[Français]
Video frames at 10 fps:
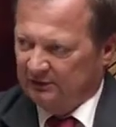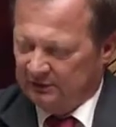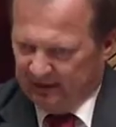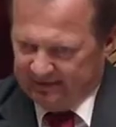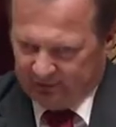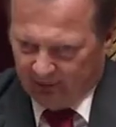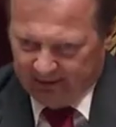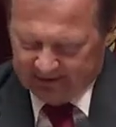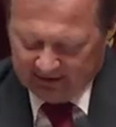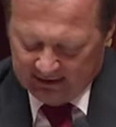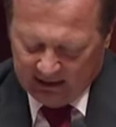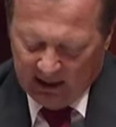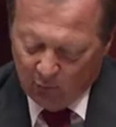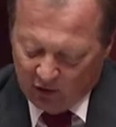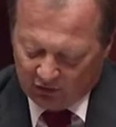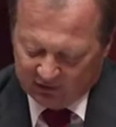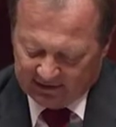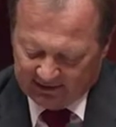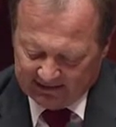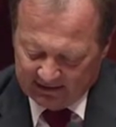récent passé, à moins que
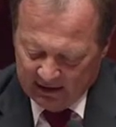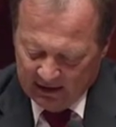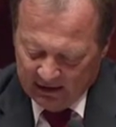celles-ci